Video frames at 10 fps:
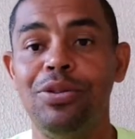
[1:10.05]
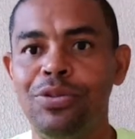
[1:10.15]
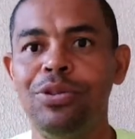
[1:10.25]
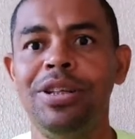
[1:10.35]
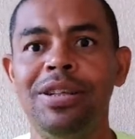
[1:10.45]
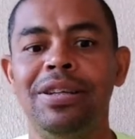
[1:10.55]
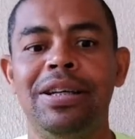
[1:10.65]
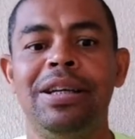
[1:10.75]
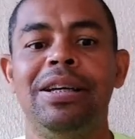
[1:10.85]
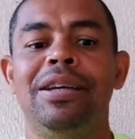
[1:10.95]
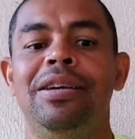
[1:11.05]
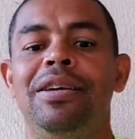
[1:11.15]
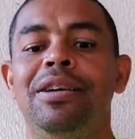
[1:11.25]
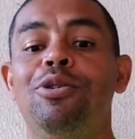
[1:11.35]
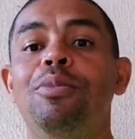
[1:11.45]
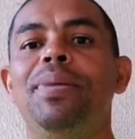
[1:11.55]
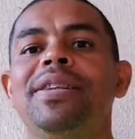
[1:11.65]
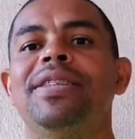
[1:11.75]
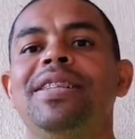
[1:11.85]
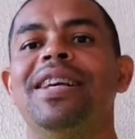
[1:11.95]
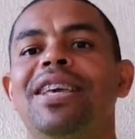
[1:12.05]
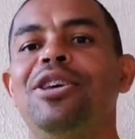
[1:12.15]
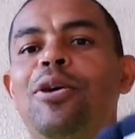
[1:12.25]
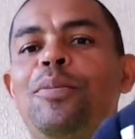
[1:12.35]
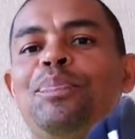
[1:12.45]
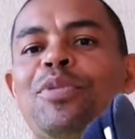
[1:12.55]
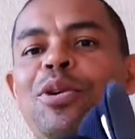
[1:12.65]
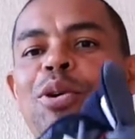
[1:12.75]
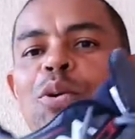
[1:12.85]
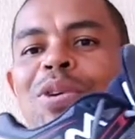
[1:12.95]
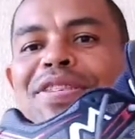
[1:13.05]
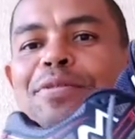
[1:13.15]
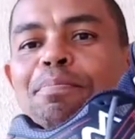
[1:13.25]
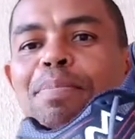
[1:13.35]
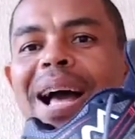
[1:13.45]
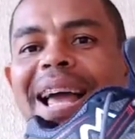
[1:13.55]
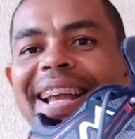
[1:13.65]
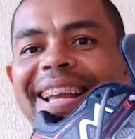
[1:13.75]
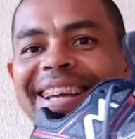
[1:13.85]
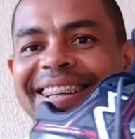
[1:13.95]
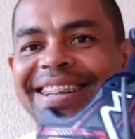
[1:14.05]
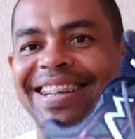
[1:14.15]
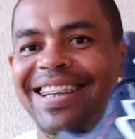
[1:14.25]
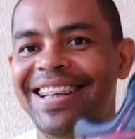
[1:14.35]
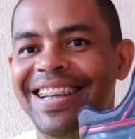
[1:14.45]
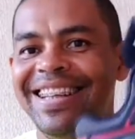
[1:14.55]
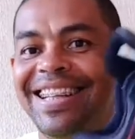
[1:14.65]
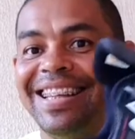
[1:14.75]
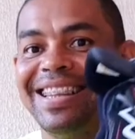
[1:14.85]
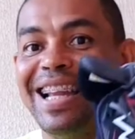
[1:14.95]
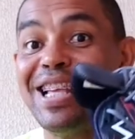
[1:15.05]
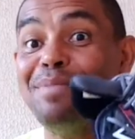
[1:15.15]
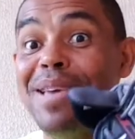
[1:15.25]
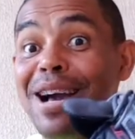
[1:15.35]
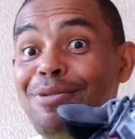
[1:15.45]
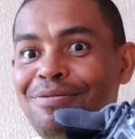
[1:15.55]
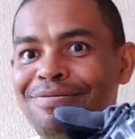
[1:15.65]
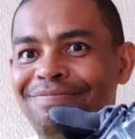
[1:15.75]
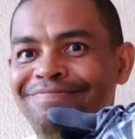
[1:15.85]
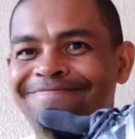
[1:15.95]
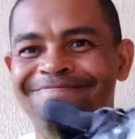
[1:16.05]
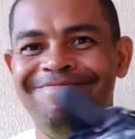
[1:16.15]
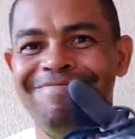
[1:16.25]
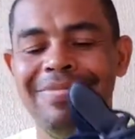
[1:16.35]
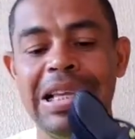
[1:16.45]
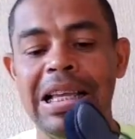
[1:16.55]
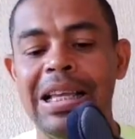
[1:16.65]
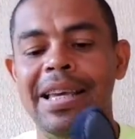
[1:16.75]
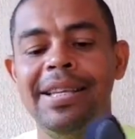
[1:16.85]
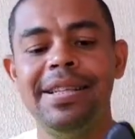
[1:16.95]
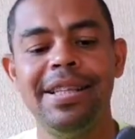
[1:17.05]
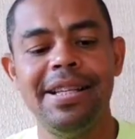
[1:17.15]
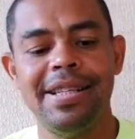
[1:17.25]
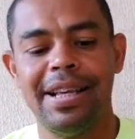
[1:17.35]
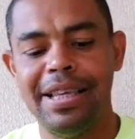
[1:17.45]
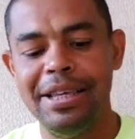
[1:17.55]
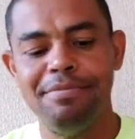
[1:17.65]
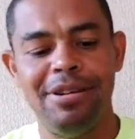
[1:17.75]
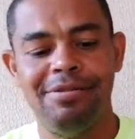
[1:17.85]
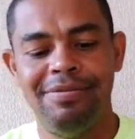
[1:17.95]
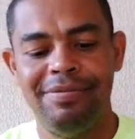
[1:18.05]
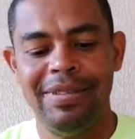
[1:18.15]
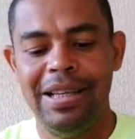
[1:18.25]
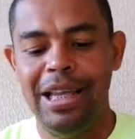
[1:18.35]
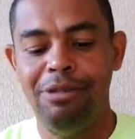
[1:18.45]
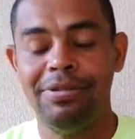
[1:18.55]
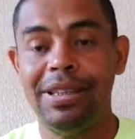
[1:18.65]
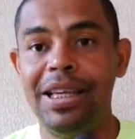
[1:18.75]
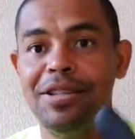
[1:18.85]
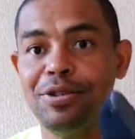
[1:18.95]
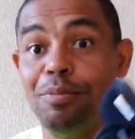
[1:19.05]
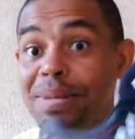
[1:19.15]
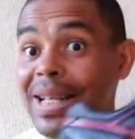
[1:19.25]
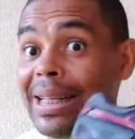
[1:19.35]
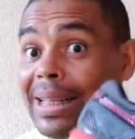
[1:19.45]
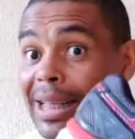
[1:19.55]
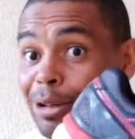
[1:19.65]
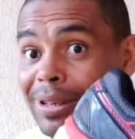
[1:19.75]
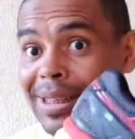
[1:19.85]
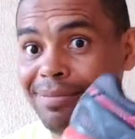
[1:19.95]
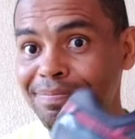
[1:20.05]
Eu fui e comprei esse tênis aqui, ó, o Spire da 361. Esse tênis aqui, irmão, é um tênis com pisada neutra.